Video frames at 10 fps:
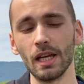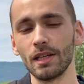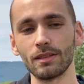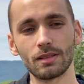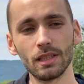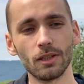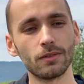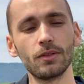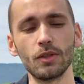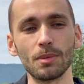Si euh,
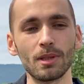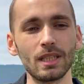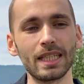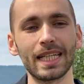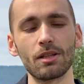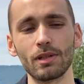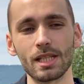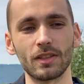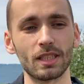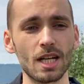vous vous demandez quels sont les
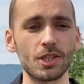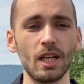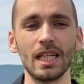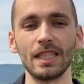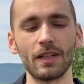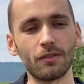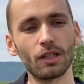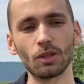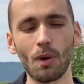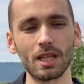avantages, il va y avoir
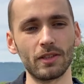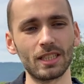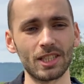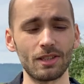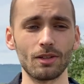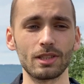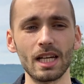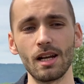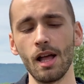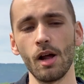trois avantages
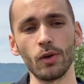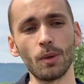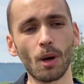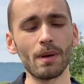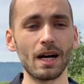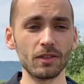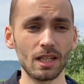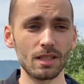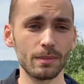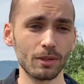essentiels. Le premier
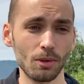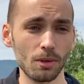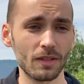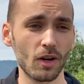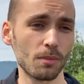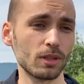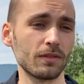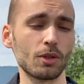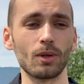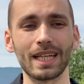avantage, c'est bien sûr que ça va augmenter
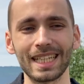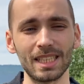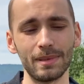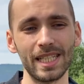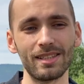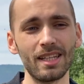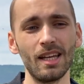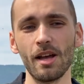votre crédibilité.